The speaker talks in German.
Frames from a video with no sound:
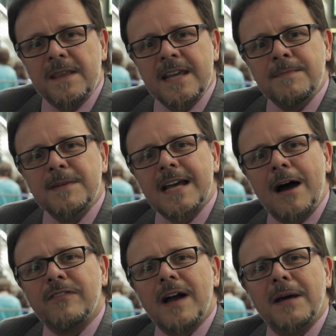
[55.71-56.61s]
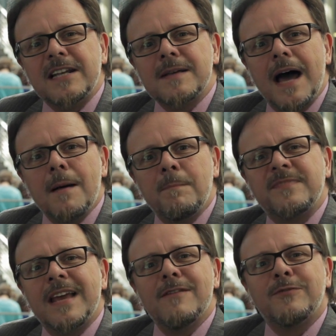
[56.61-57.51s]
die ich mit der Aufgabe eines
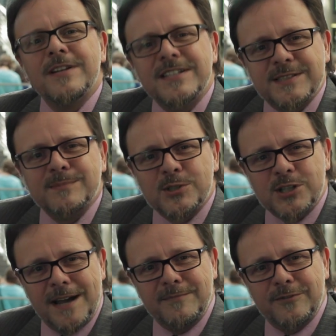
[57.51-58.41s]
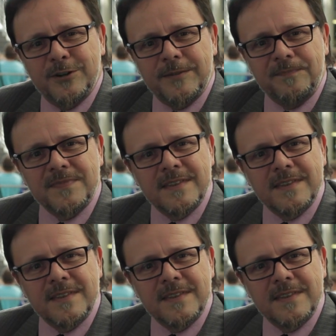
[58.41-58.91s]
Telefonisten beschreiben würde.